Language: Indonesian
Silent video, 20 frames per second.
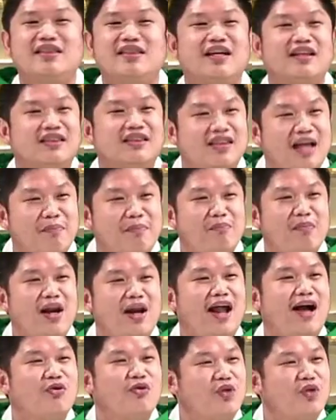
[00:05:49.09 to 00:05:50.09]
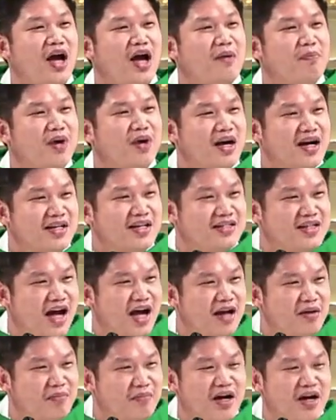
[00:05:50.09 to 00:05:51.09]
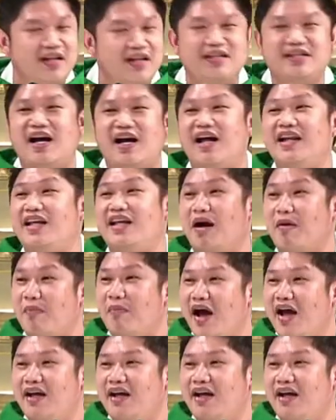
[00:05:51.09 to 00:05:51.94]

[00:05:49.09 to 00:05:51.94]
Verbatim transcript: tetap melakukan pekerjaan-pekerjaan yang baik.